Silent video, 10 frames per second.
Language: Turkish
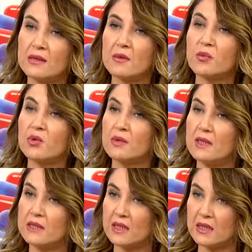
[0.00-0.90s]
sebep
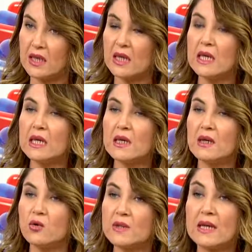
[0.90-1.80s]
olabilecek e,
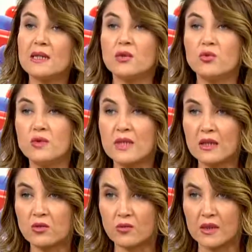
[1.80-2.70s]
özellikle
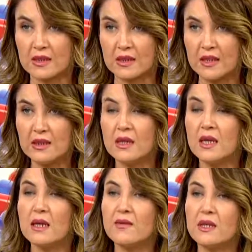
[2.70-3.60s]
yüksek numaralar
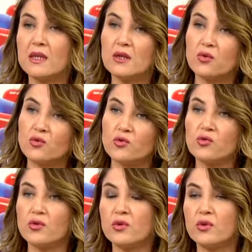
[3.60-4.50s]
ve iki
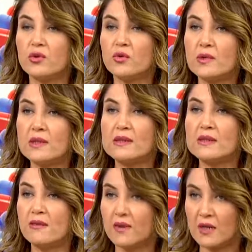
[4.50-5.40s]
gözün e,
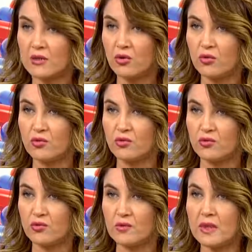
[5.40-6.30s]
numarasının farklı olduğu
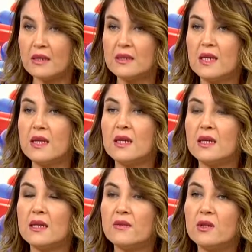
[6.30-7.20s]
durumlar.
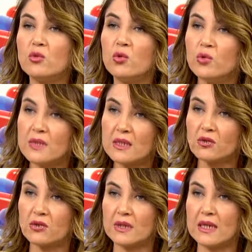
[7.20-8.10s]
E, ve doğumsal
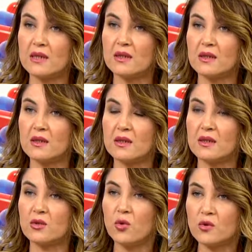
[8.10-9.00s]
olarak
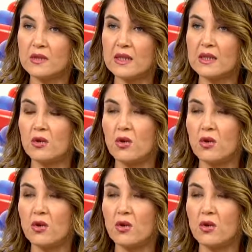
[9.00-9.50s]
gözde